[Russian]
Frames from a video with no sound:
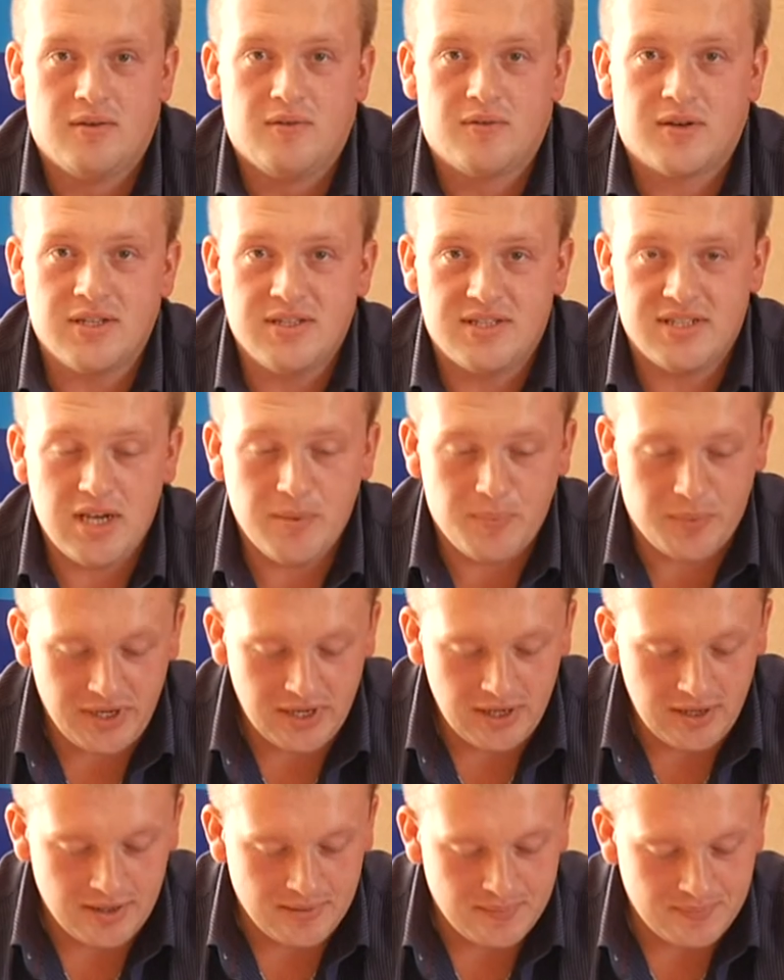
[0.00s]
В конце
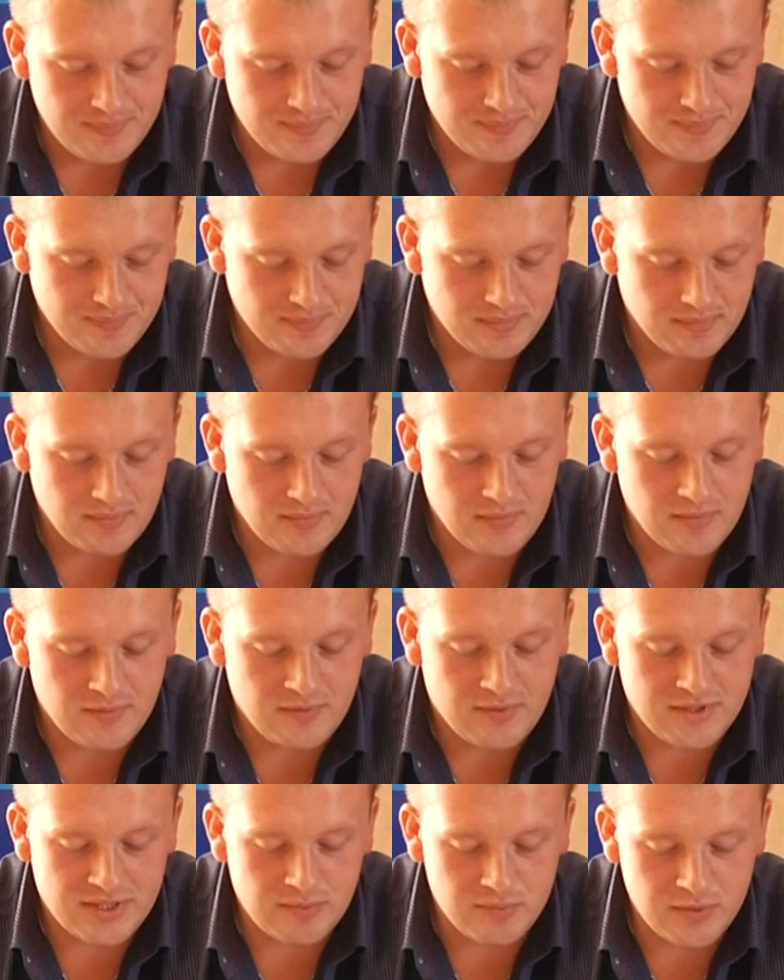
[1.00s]
апреля
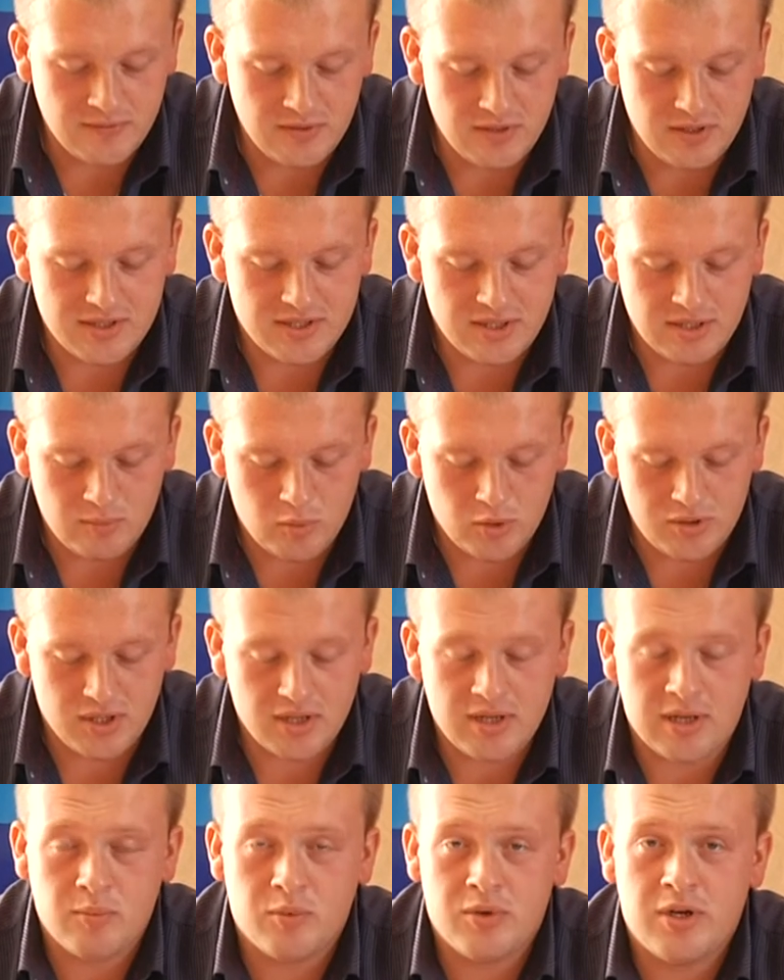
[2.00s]
возобновилась
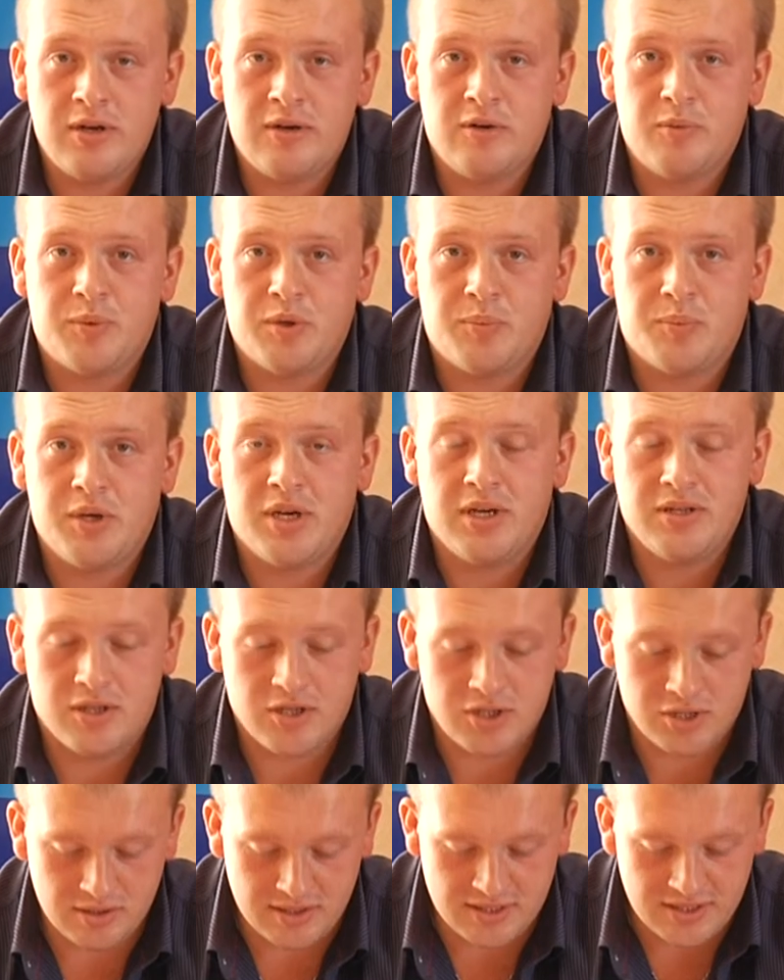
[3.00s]
работа коммунального
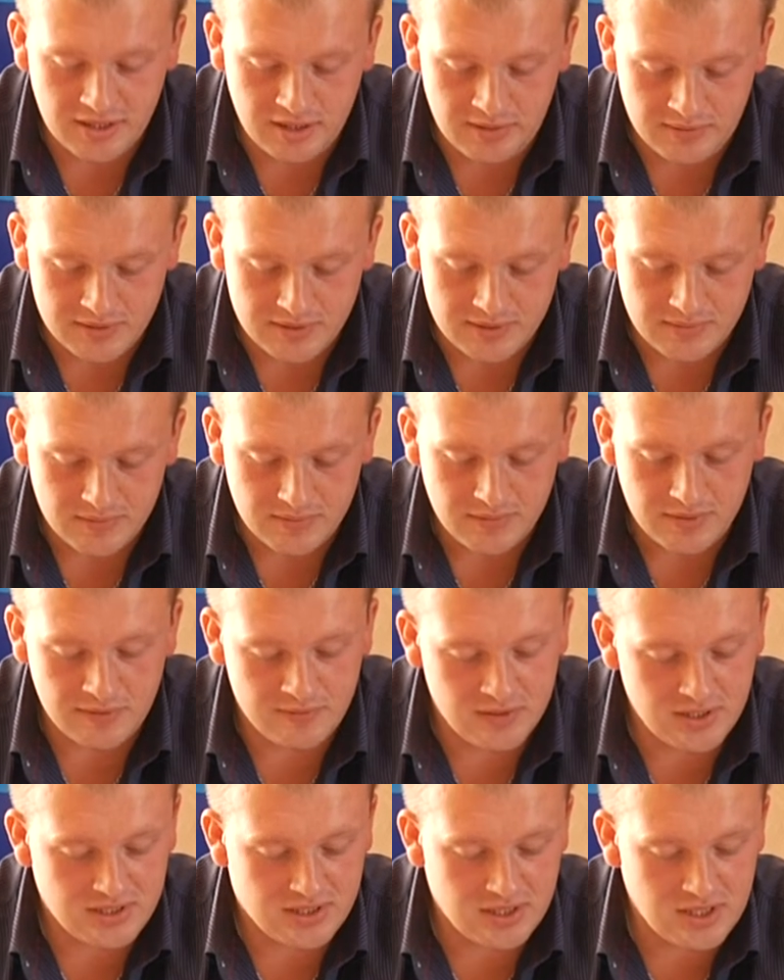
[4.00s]
предприятия «Жилсервис», и
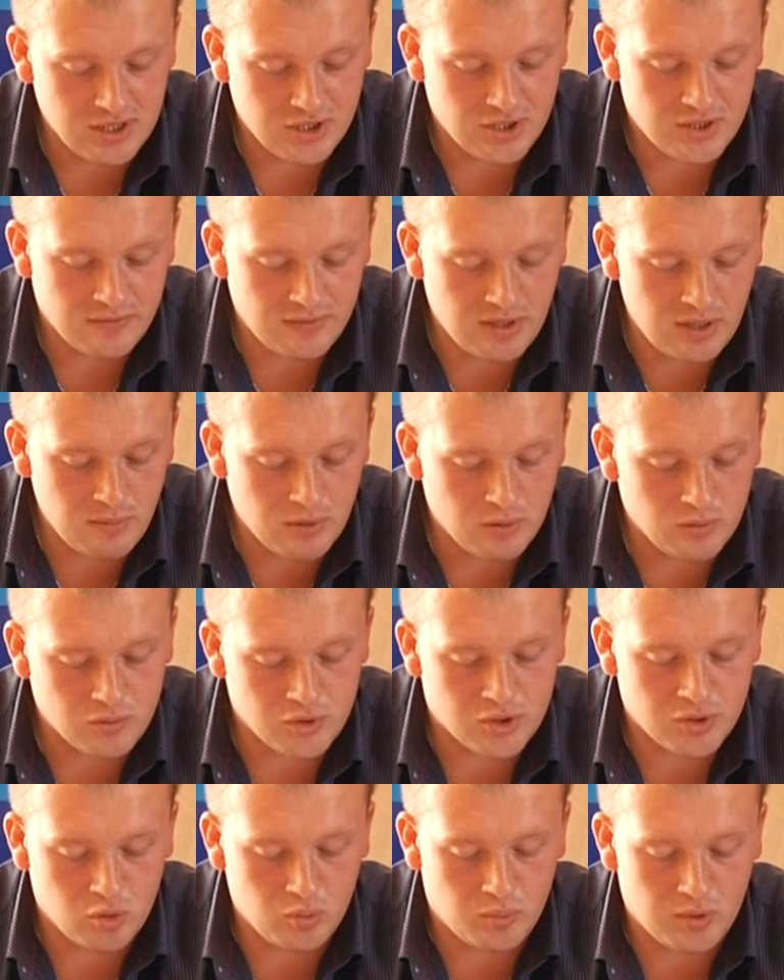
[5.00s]
в настоящее время
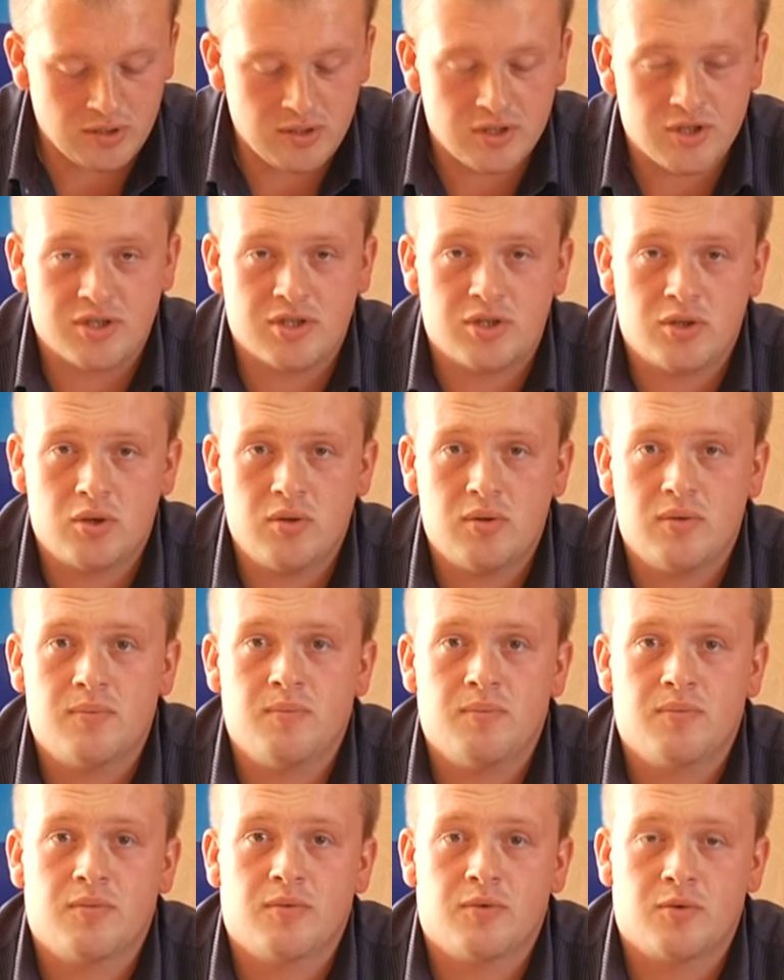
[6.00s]
уже убрано
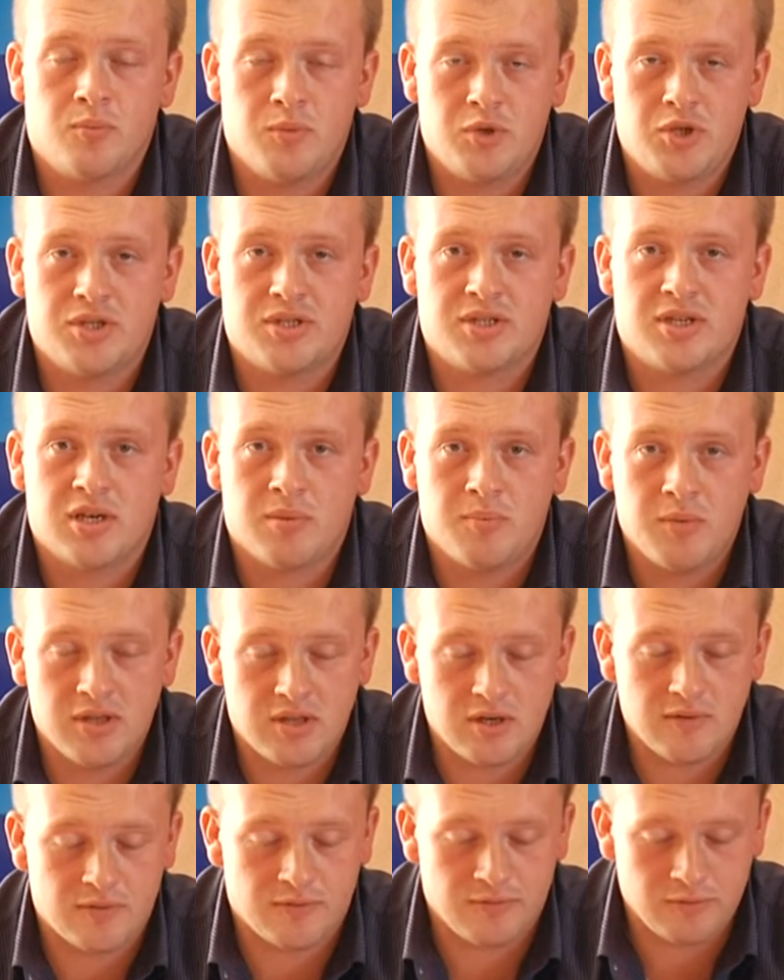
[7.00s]
600 кубических
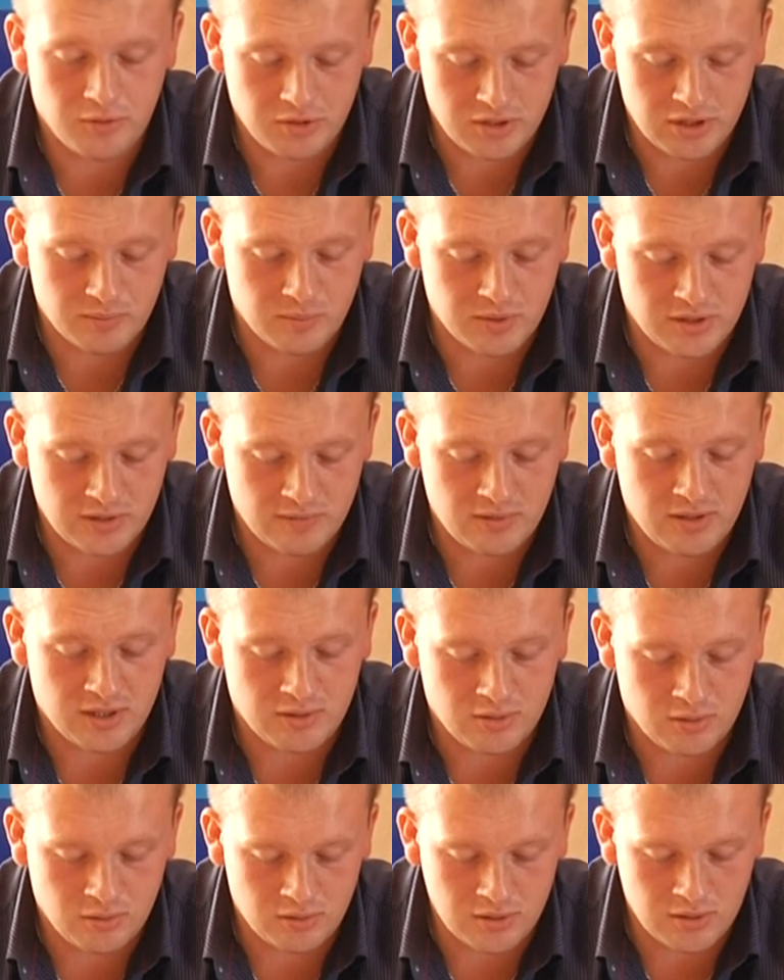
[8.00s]
метров твердых бытовых
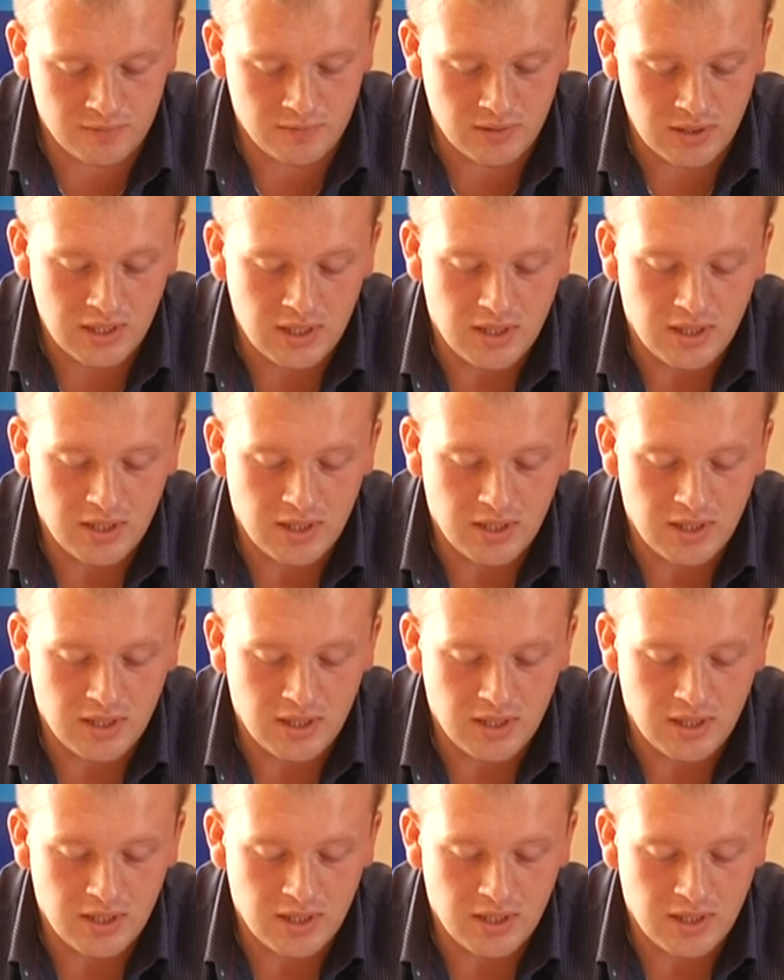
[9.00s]
отходов.